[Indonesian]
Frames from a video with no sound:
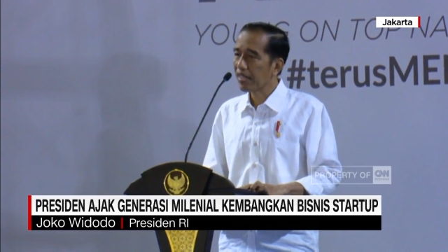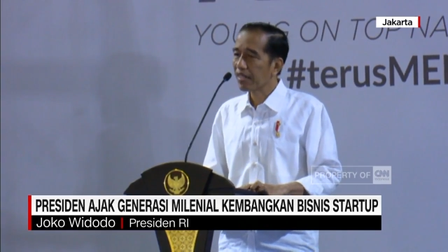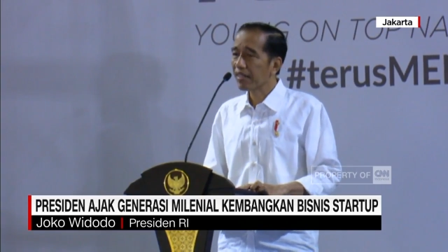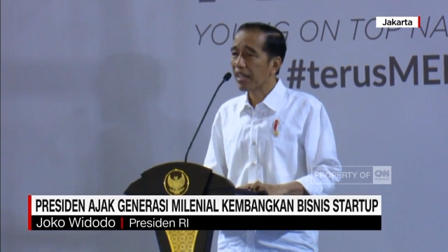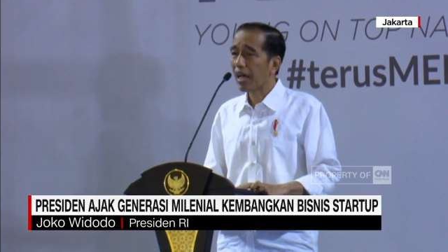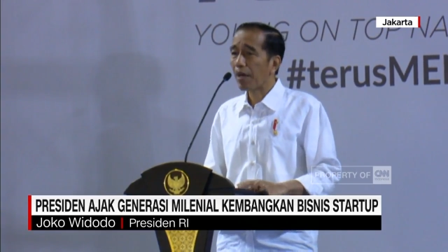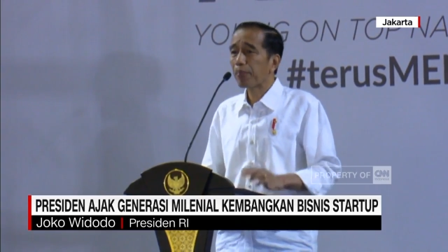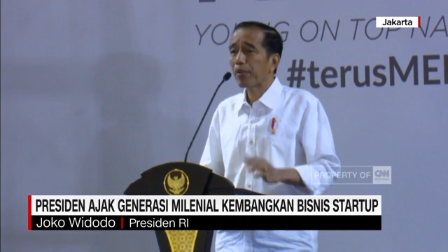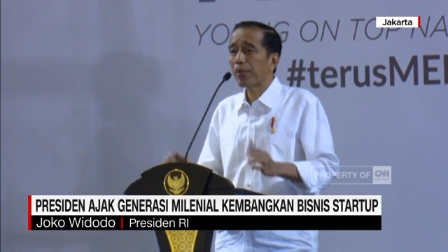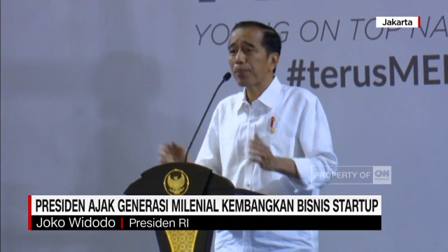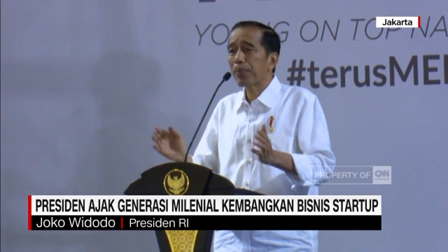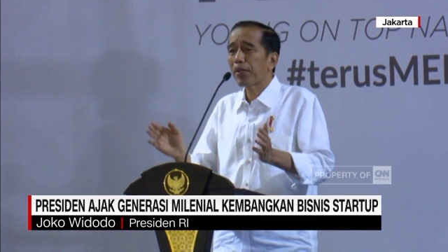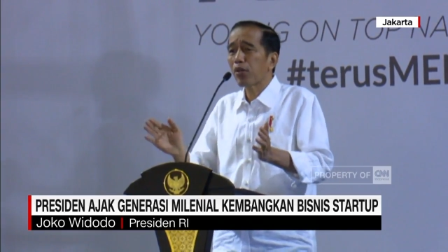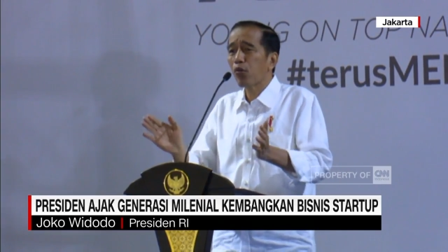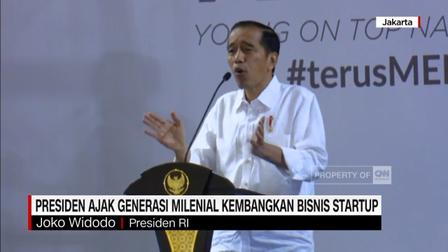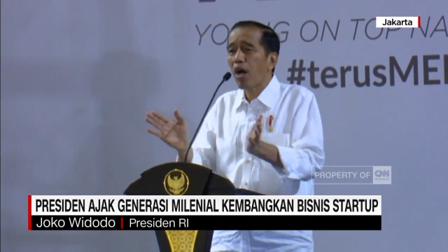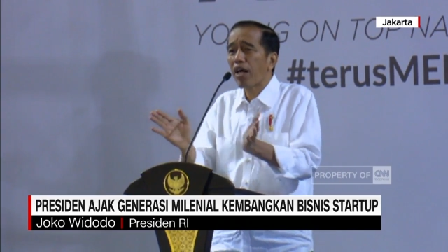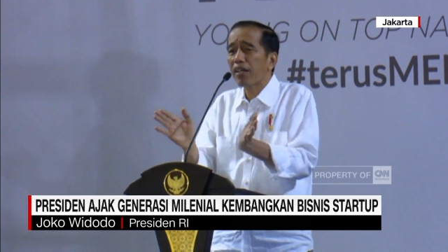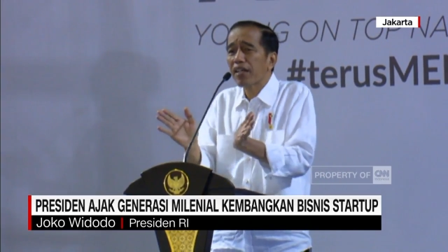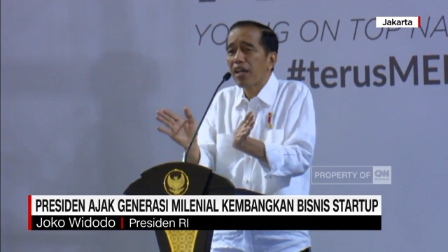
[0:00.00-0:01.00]
tapi
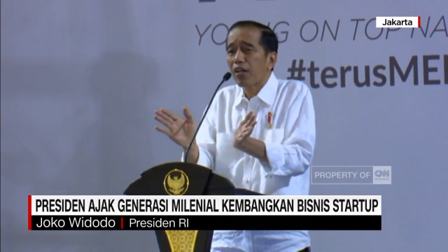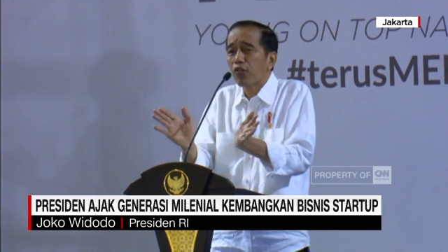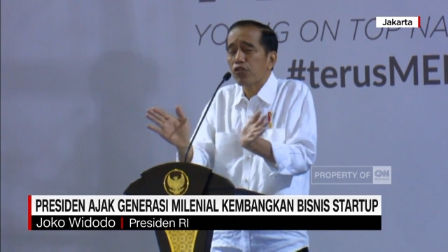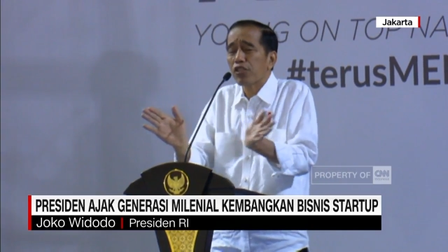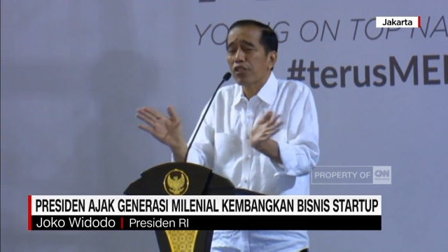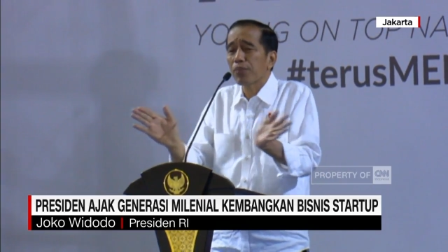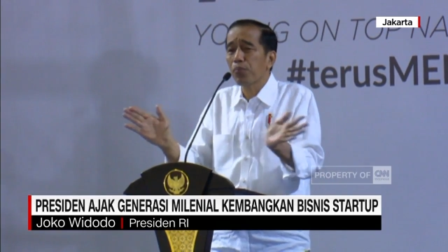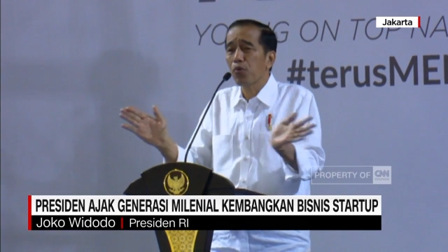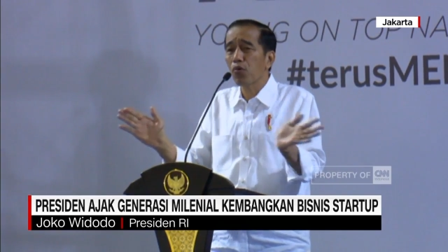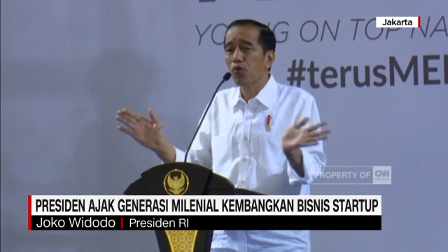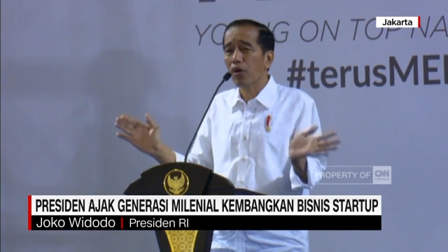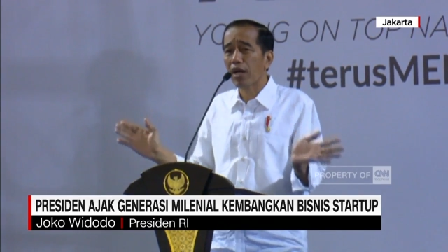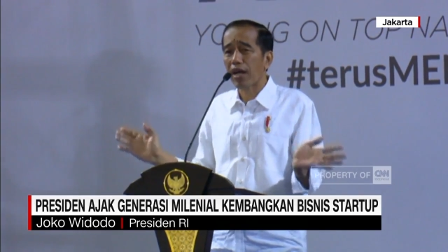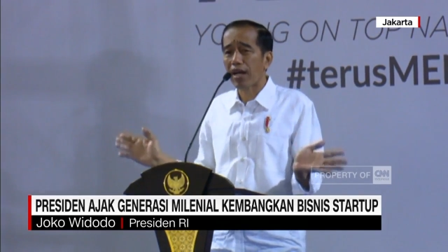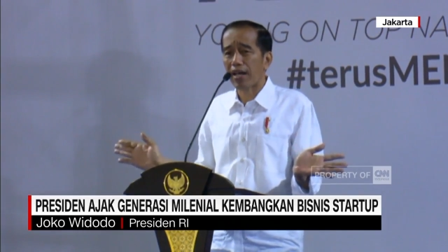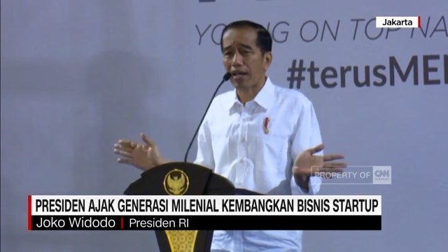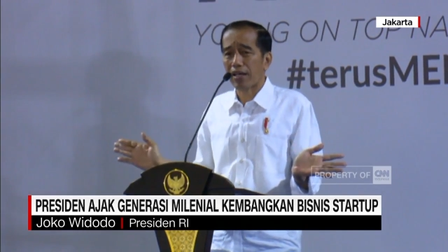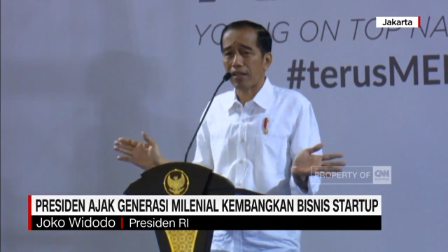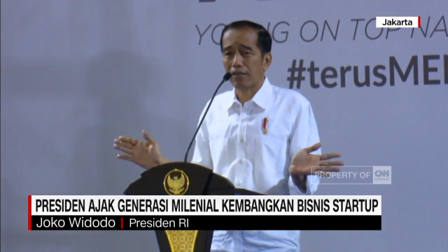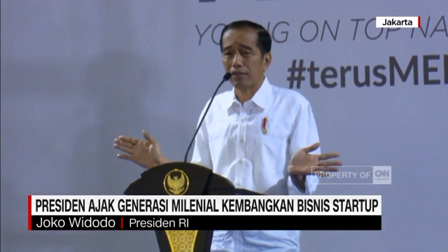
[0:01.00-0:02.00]
peluangnya harus
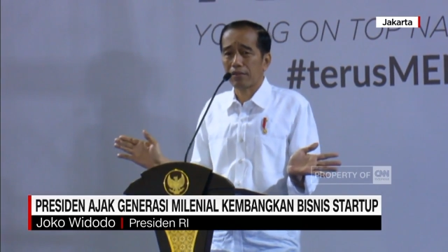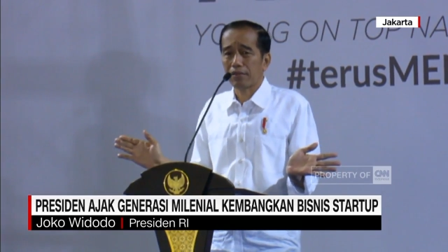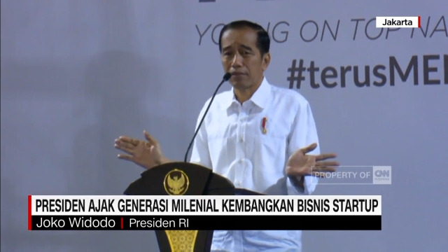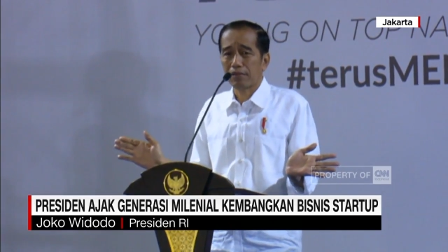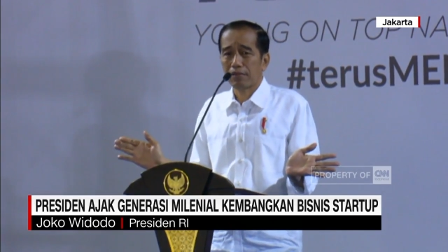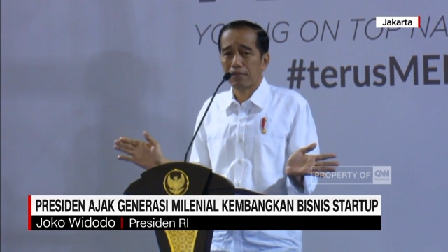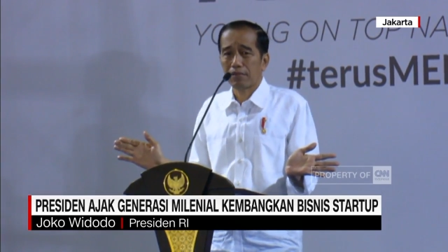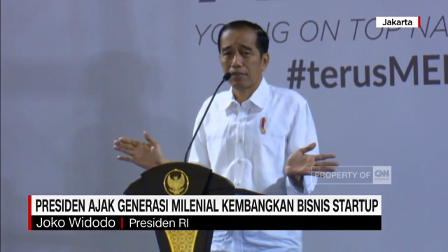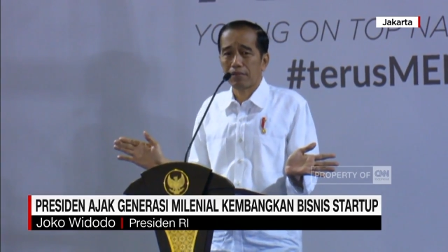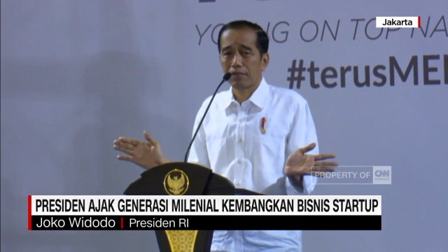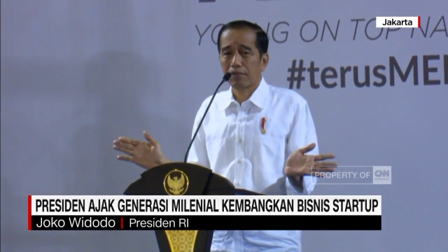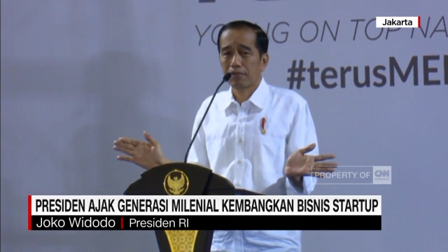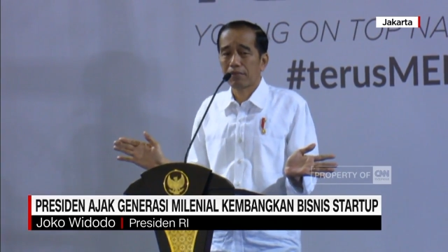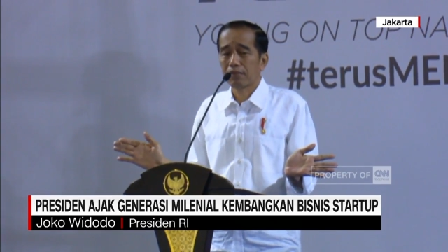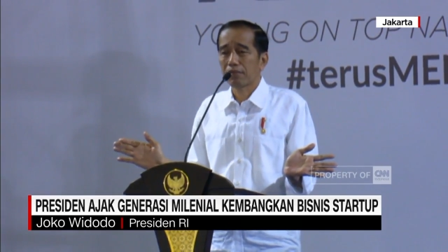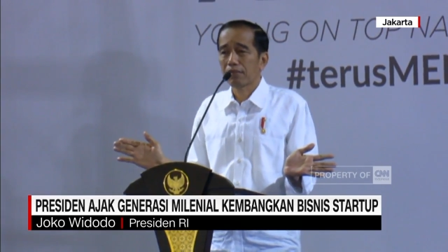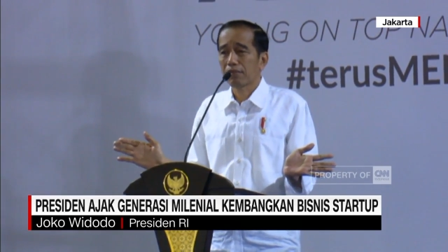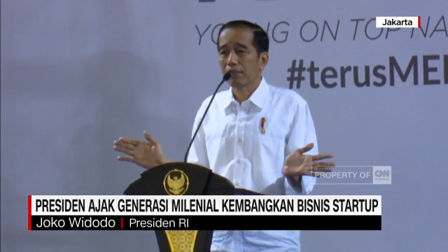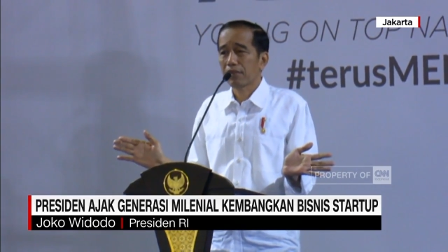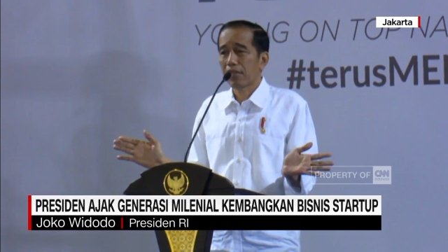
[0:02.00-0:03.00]
dibuka.
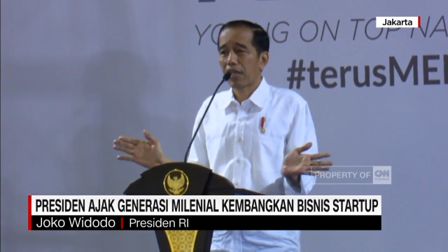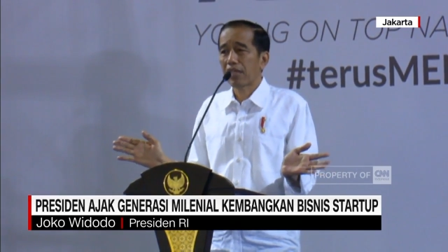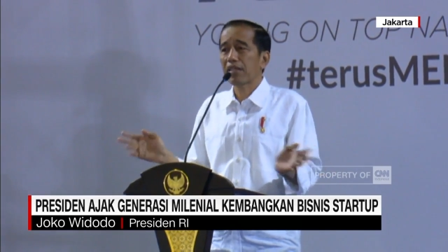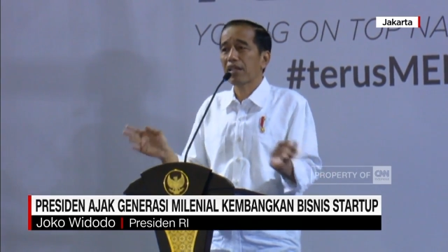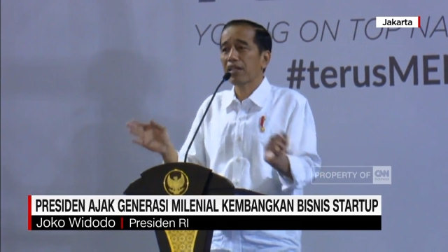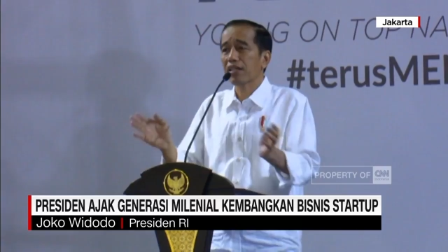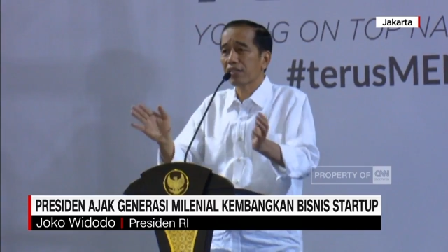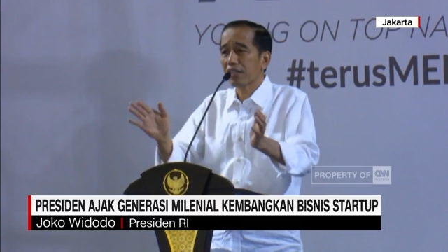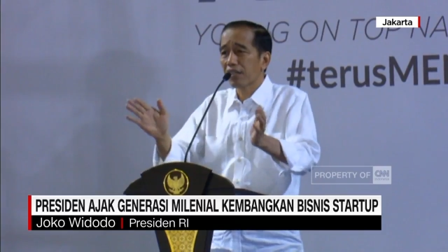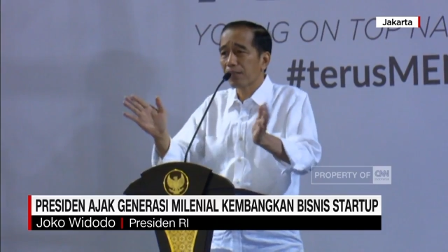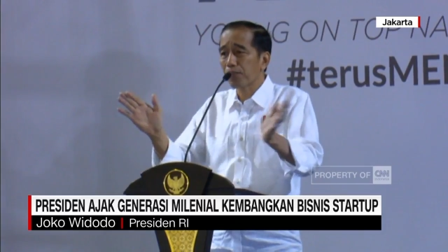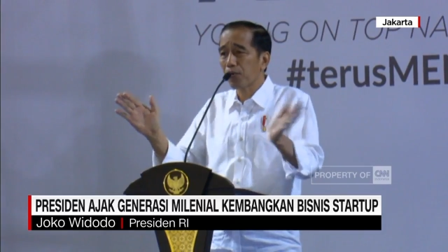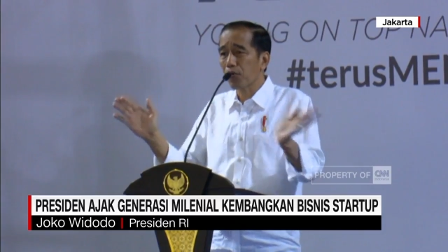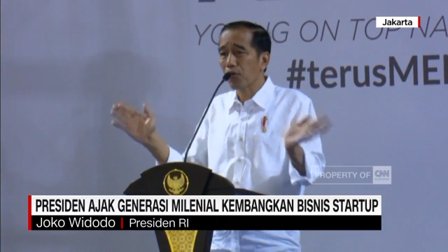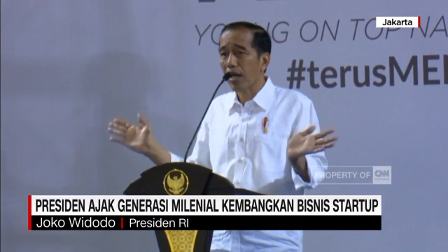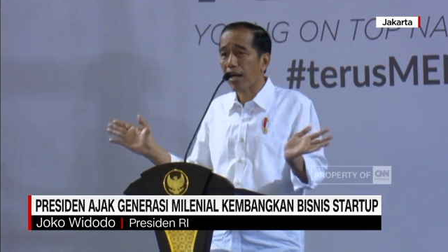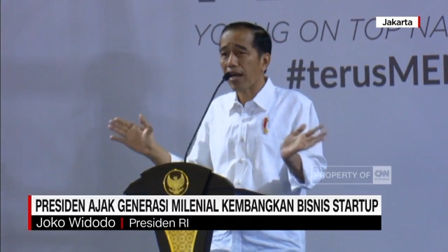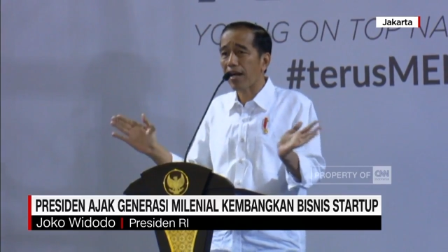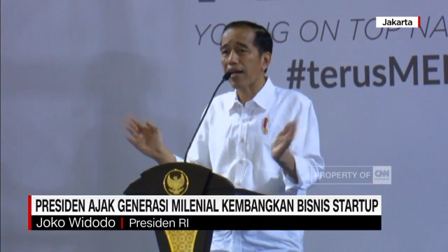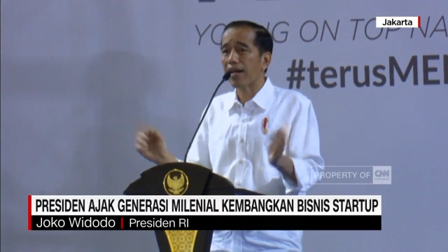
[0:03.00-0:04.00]
Ada
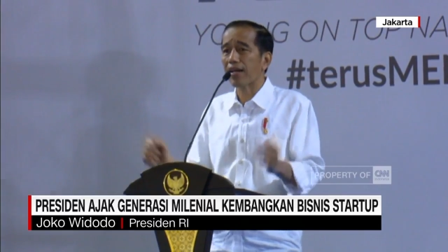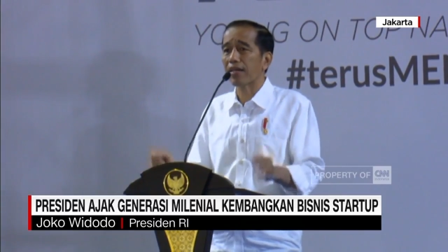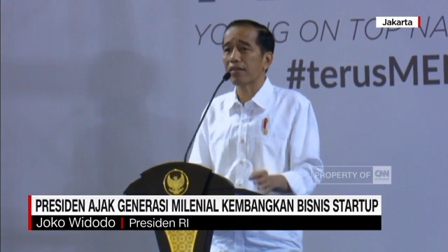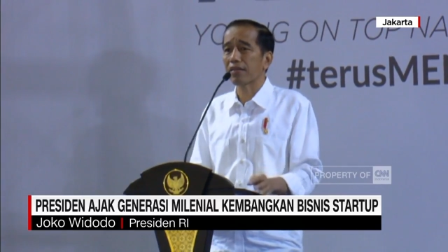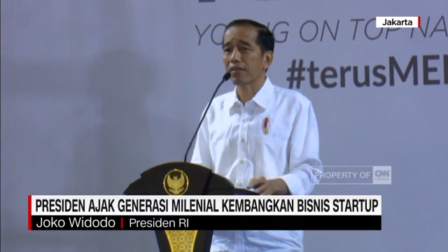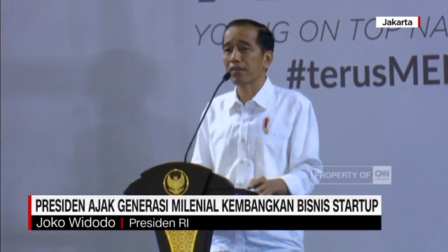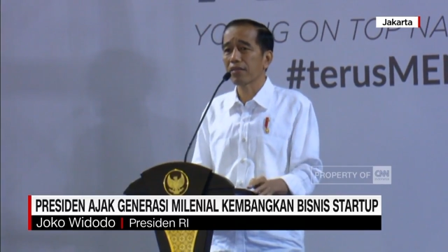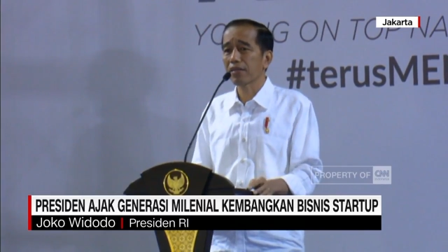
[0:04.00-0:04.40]
keterbukaan.